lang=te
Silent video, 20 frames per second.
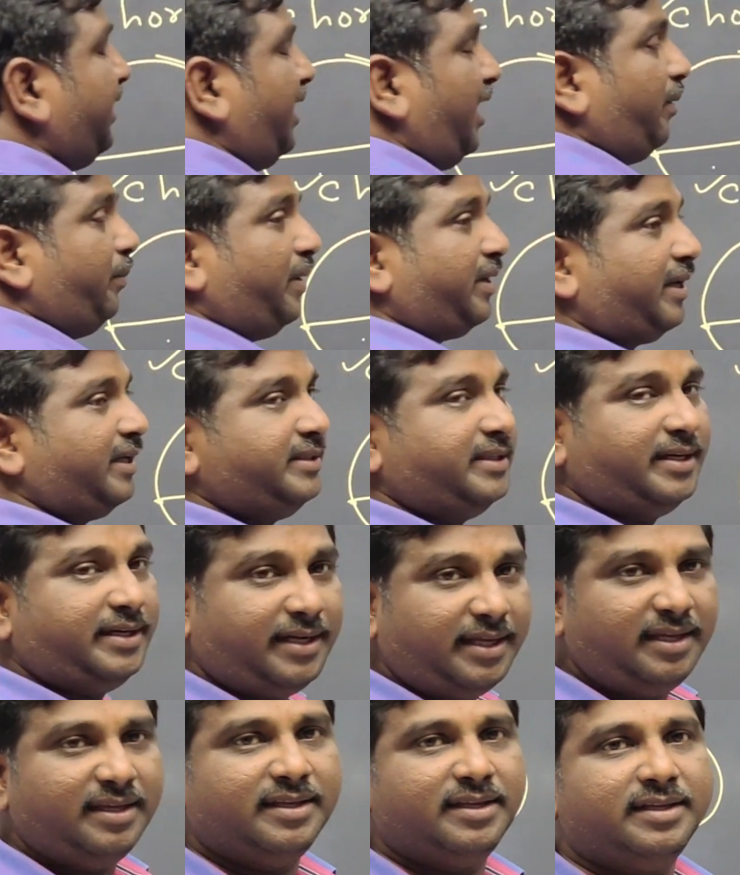అయితే డయామీటర్
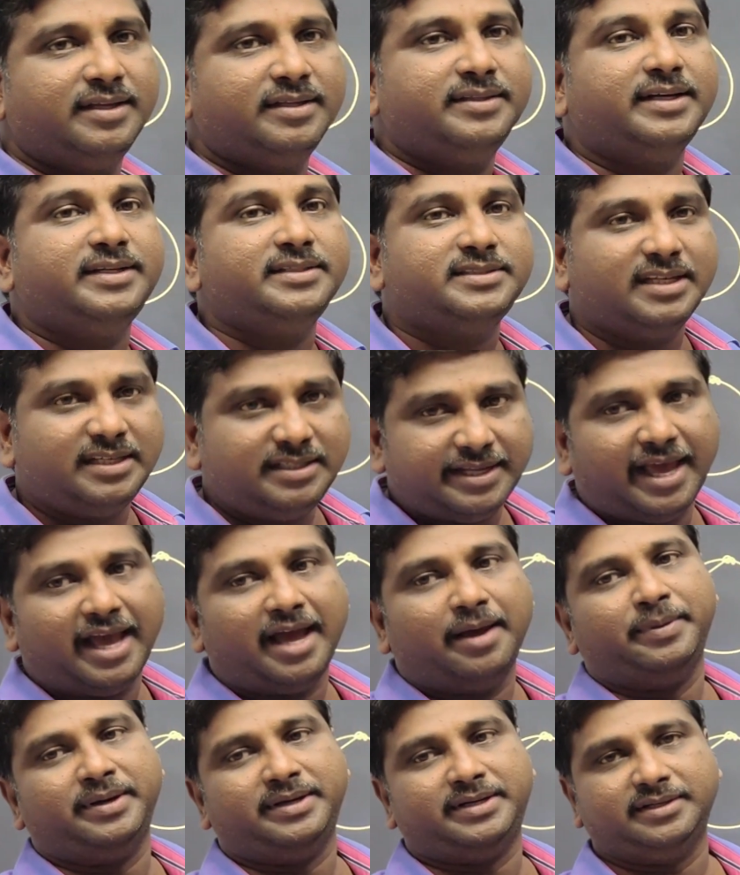అంటే దట్ ఈస్ ద
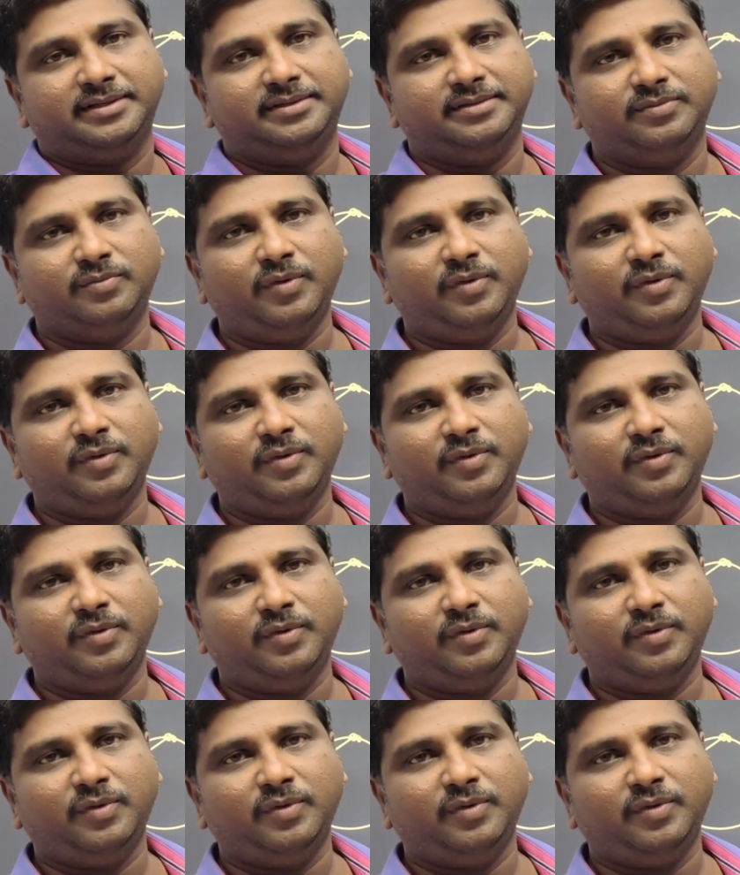డయామీటర్